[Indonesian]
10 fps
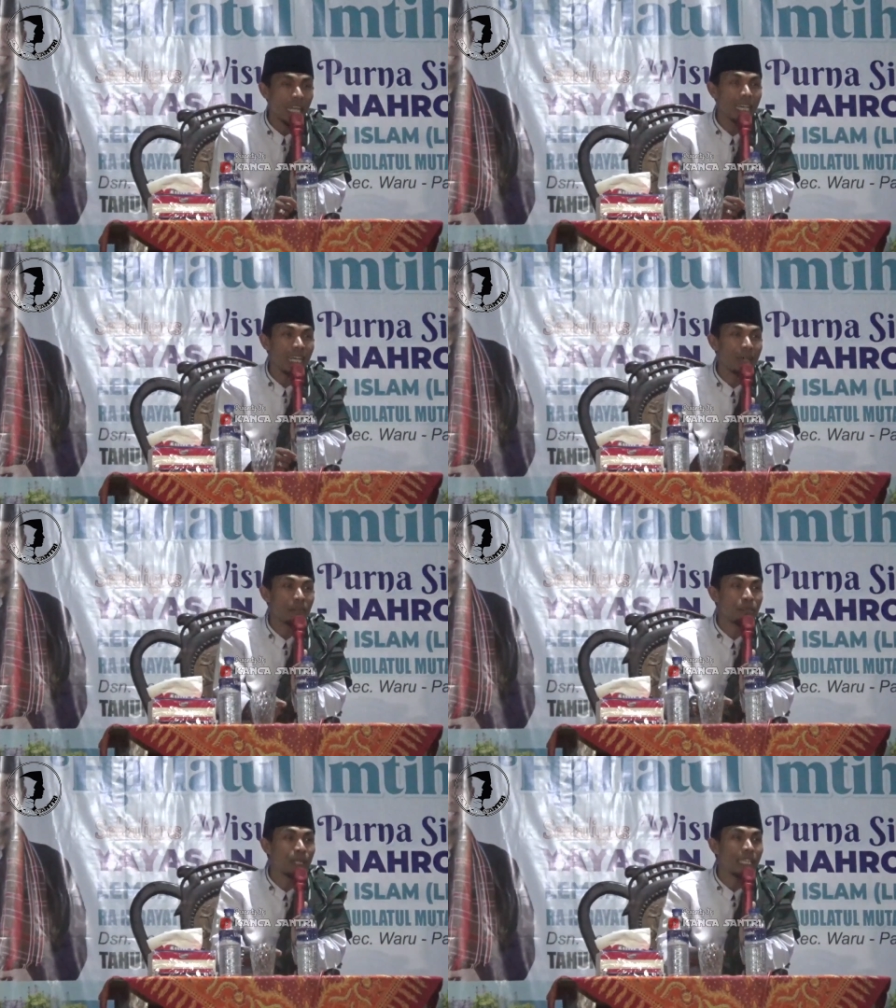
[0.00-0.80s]
lakar
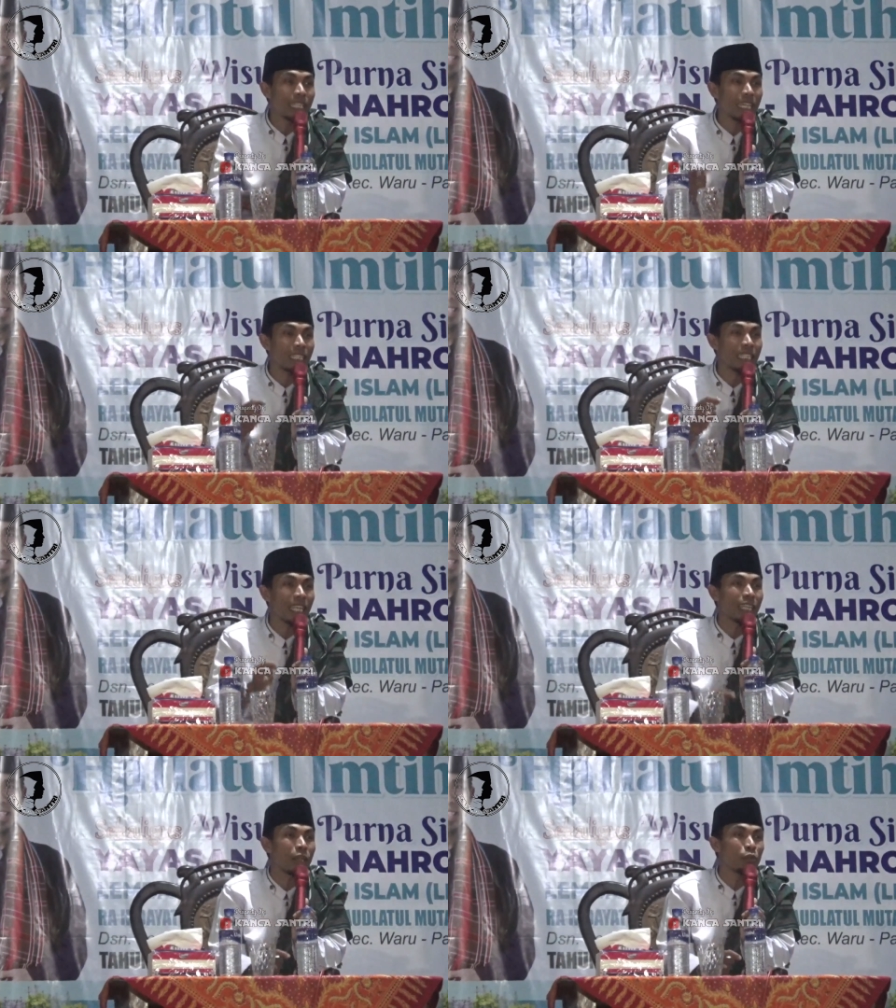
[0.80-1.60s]
lamba
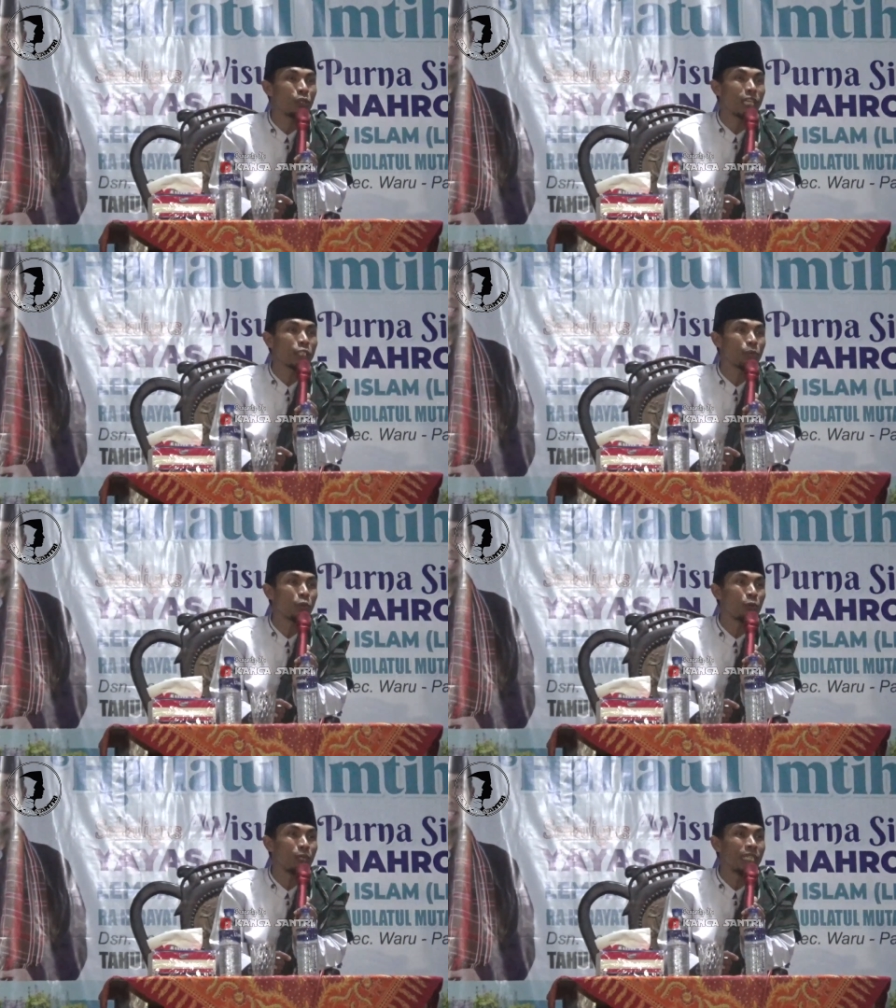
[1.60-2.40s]
etadir etabung ring
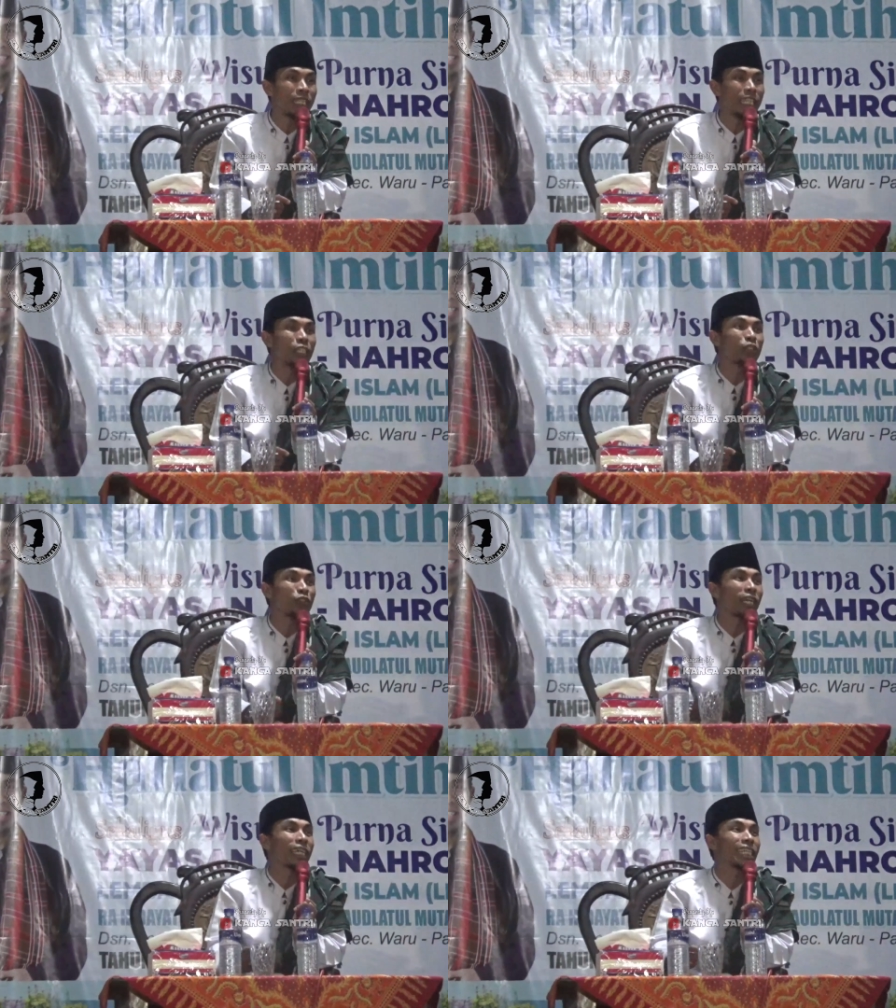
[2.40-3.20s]
sepo
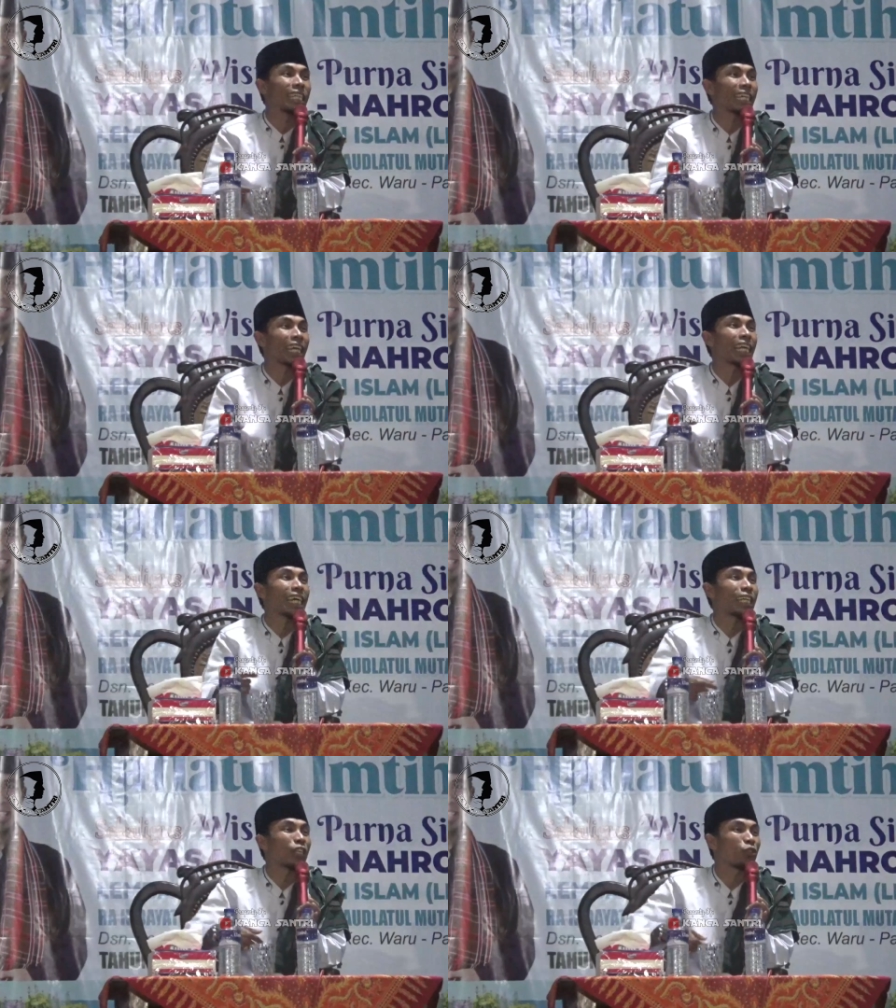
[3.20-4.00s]
bining orang ni
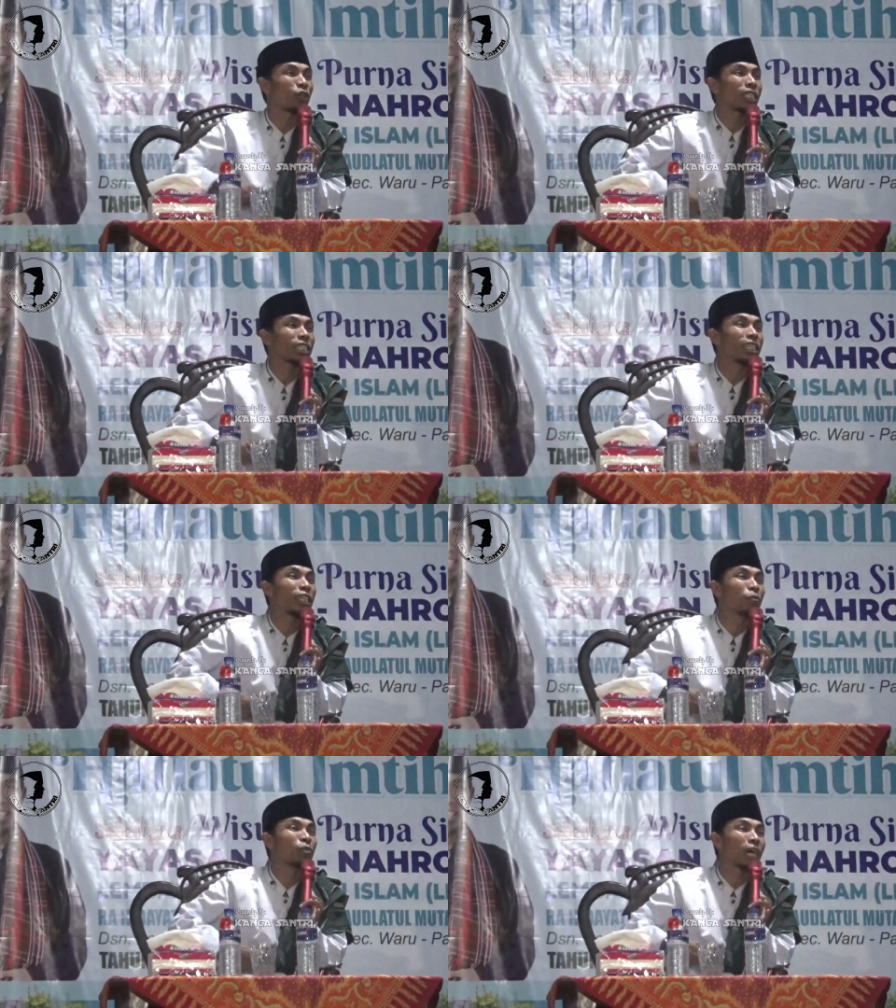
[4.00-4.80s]
kalakar etoles
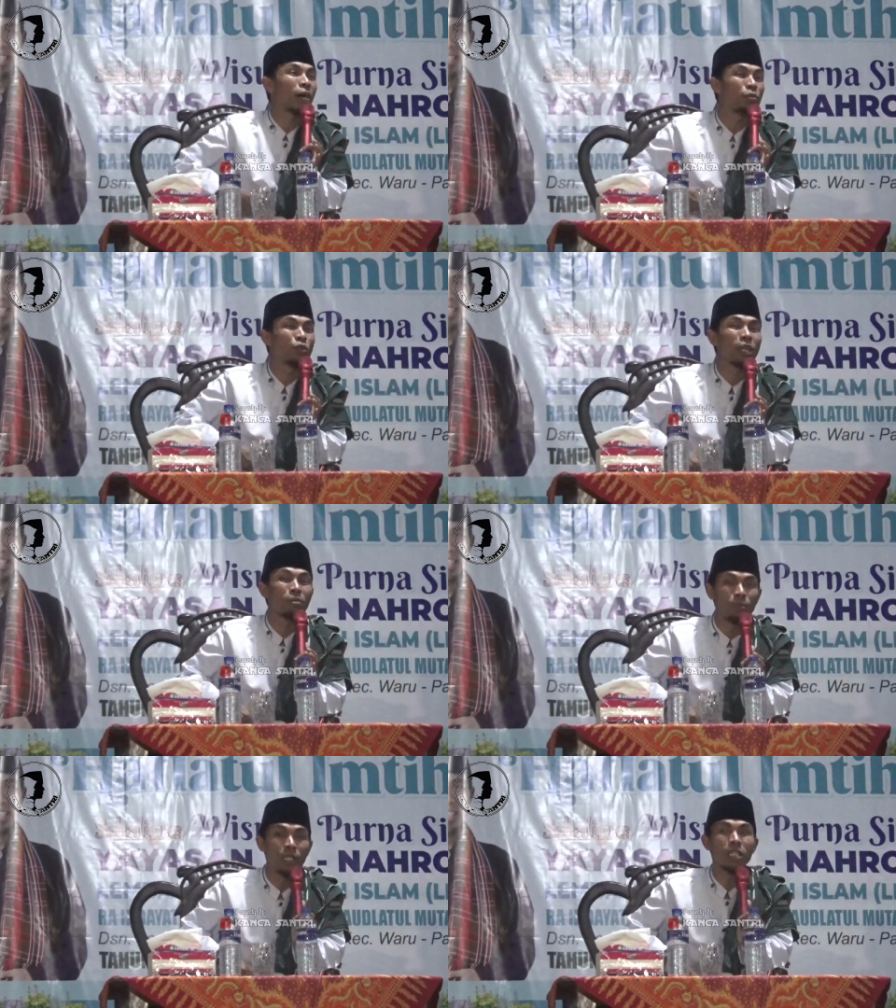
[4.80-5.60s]
dari lem tabung
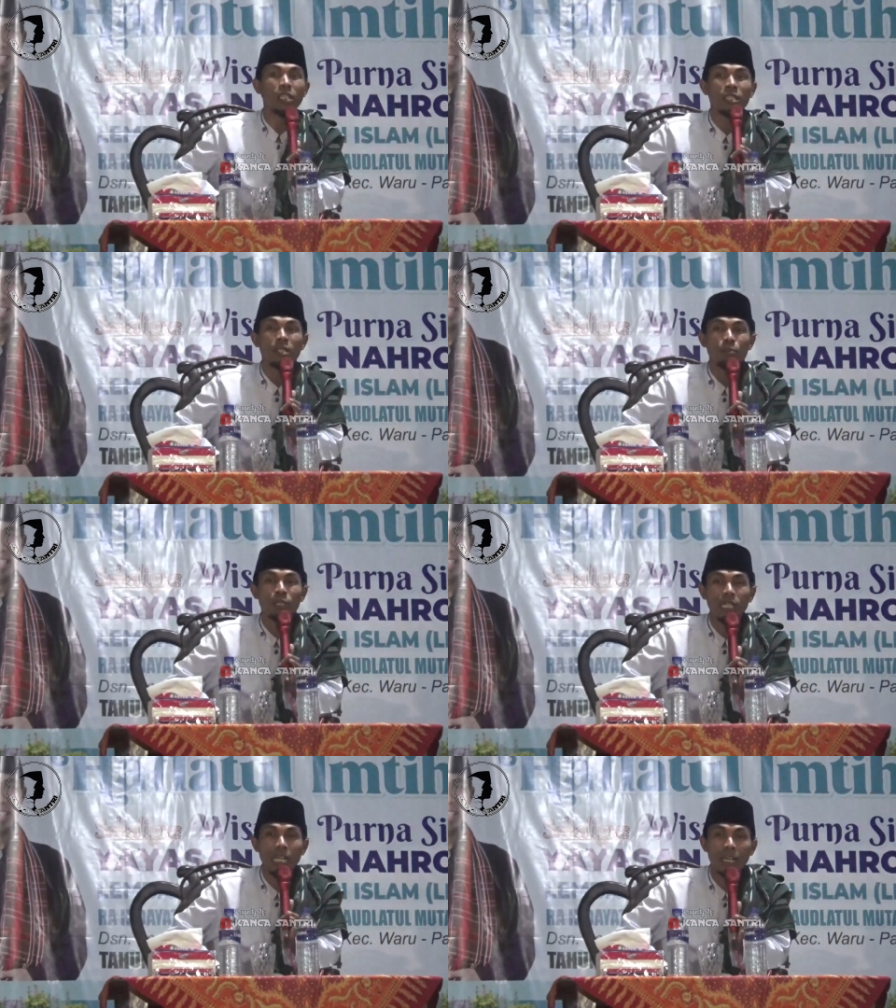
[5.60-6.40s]
lamba
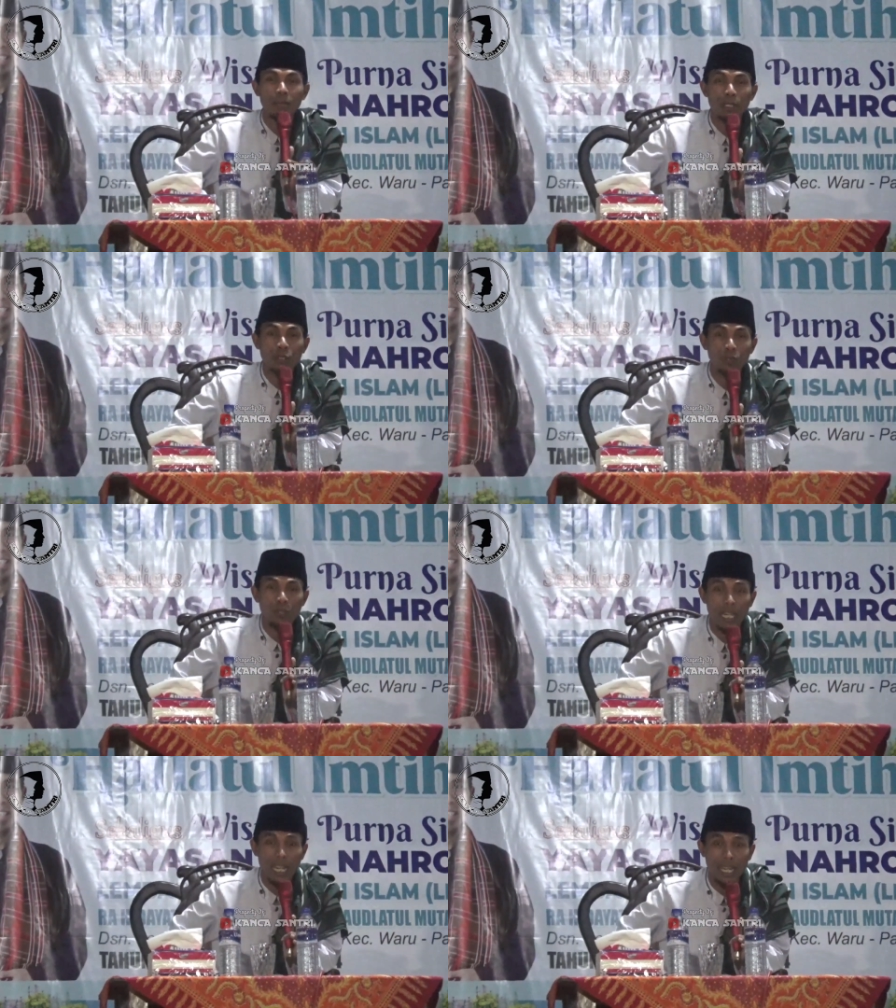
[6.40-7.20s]
bekal
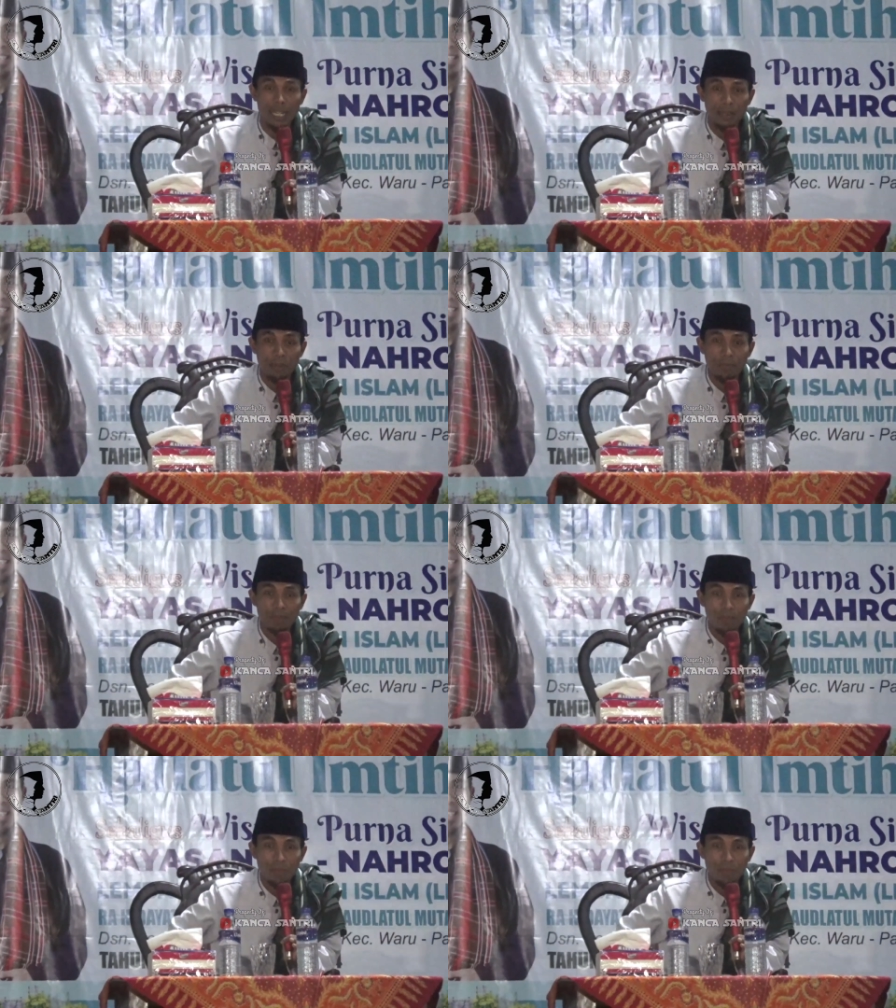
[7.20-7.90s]
masuk neraka